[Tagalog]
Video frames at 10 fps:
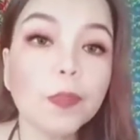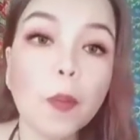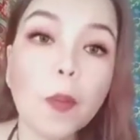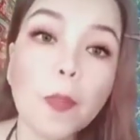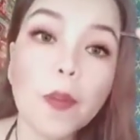
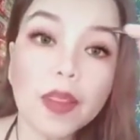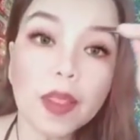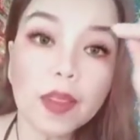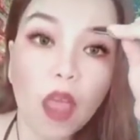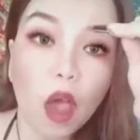
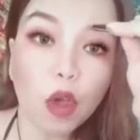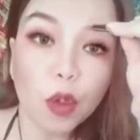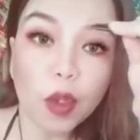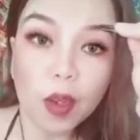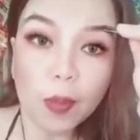mamamatay tao
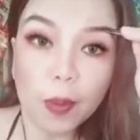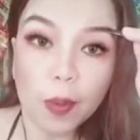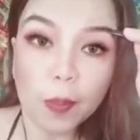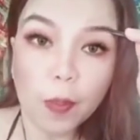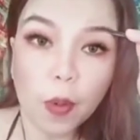yung
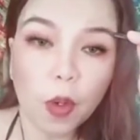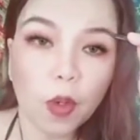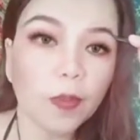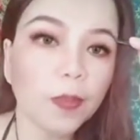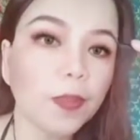girlfriend mo.